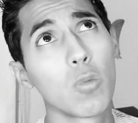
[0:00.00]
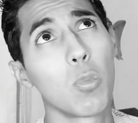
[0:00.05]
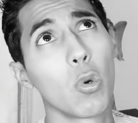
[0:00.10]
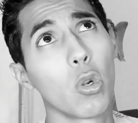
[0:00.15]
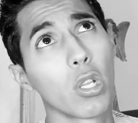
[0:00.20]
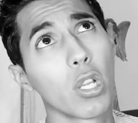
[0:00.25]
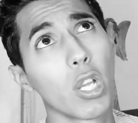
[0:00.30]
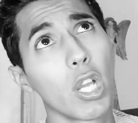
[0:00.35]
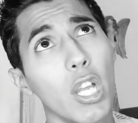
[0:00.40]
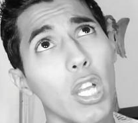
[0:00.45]

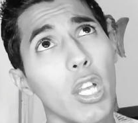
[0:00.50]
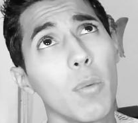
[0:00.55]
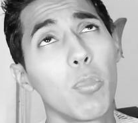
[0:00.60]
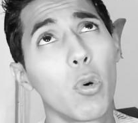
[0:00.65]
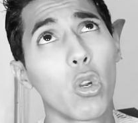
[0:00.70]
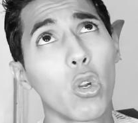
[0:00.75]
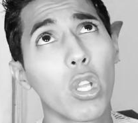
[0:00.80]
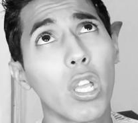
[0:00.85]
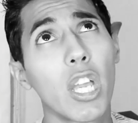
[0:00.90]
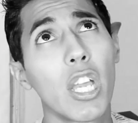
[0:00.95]
¿Por qué?
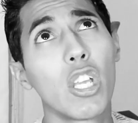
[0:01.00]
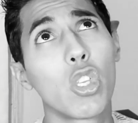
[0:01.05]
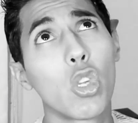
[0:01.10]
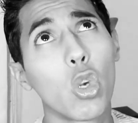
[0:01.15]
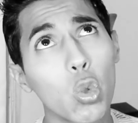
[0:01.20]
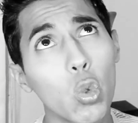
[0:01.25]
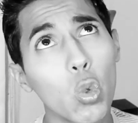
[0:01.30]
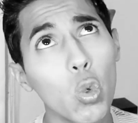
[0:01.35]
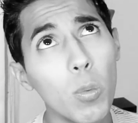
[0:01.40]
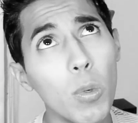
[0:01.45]
¿Por qué
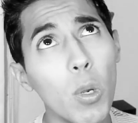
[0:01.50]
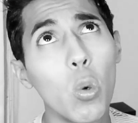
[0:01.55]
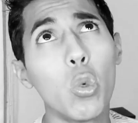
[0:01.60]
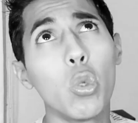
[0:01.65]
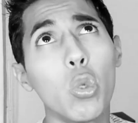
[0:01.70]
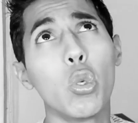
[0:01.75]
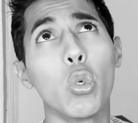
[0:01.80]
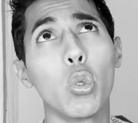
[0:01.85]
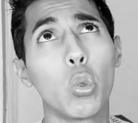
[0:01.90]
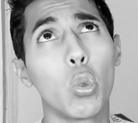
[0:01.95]
yo tuve
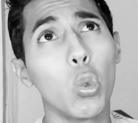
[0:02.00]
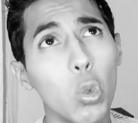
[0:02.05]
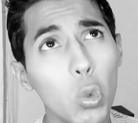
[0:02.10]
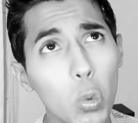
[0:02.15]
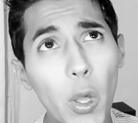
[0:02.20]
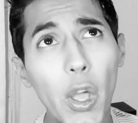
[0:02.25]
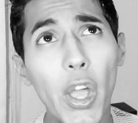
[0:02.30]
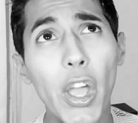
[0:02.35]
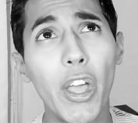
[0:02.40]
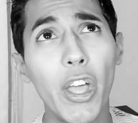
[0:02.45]
un
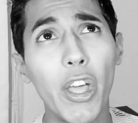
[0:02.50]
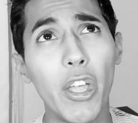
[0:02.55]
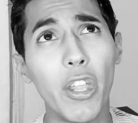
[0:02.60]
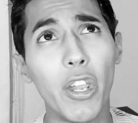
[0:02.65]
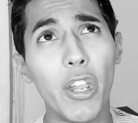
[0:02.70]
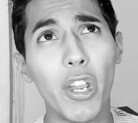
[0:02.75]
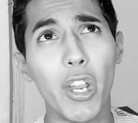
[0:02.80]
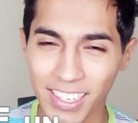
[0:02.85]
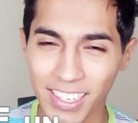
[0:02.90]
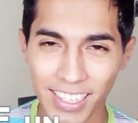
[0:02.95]
YouTube?
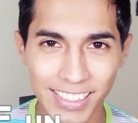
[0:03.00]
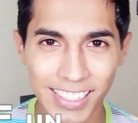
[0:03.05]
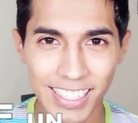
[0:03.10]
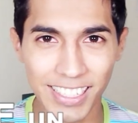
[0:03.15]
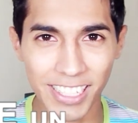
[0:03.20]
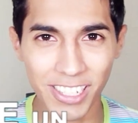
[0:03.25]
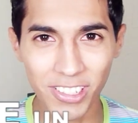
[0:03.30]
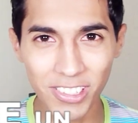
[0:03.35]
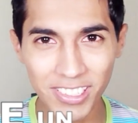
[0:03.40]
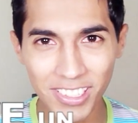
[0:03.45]

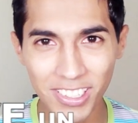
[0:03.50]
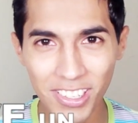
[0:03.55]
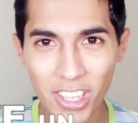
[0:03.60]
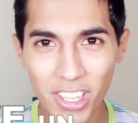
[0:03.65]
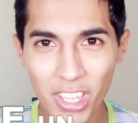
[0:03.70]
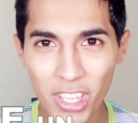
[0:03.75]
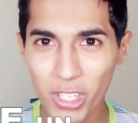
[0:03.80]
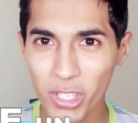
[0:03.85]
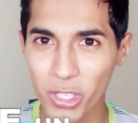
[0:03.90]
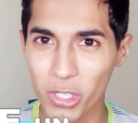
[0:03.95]
entendieron?
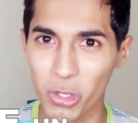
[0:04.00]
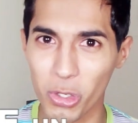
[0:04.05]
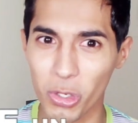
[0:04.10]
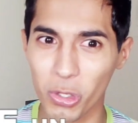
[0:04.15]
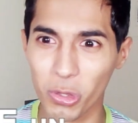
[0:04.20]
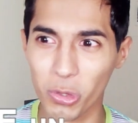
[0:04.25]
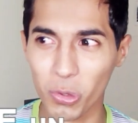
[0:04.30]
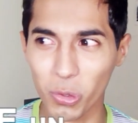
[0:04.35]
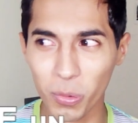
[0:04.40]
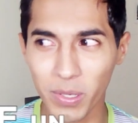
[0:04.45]

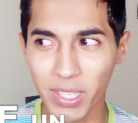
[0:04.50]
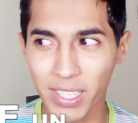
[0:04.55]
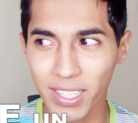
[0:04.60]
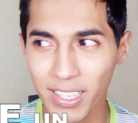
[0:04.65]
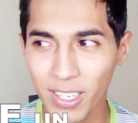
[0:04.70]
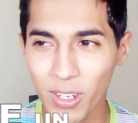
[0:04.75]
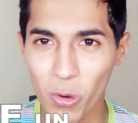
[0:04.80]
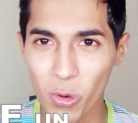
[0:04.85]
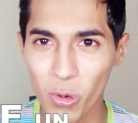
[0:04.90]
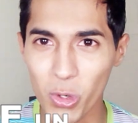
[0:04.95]
Yo tuve
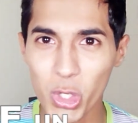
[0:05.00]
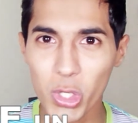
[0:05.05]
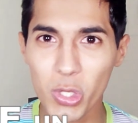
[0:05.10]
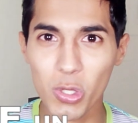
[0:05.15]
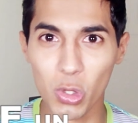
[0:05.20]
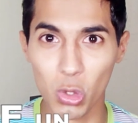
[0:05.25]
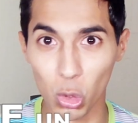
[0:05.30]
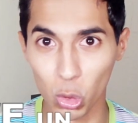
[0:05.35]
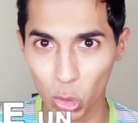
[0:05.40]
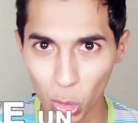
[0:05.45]
un
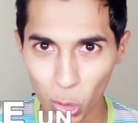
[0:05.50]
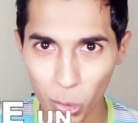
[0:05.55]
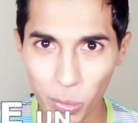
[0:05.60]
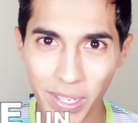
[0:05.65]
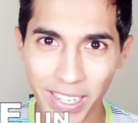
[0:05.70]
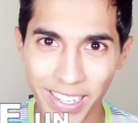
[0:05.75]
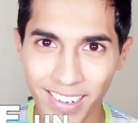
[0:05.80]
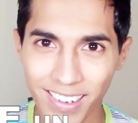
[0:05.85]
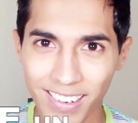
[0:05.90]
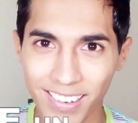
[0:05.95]

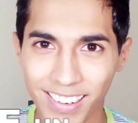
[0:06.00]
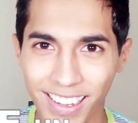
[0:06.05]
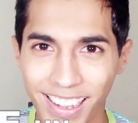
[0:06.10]
youtuber.